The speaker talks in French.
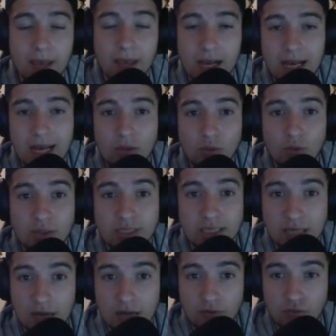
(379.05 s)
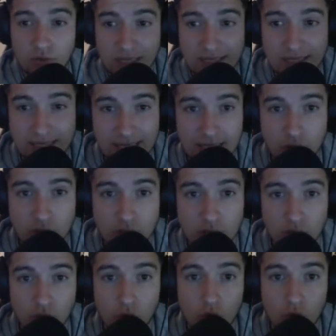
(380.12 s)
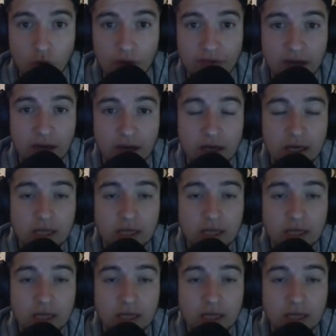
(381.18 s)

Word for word: l'anneau ancestral, vous laissez les deux anneaux gorgorifiants,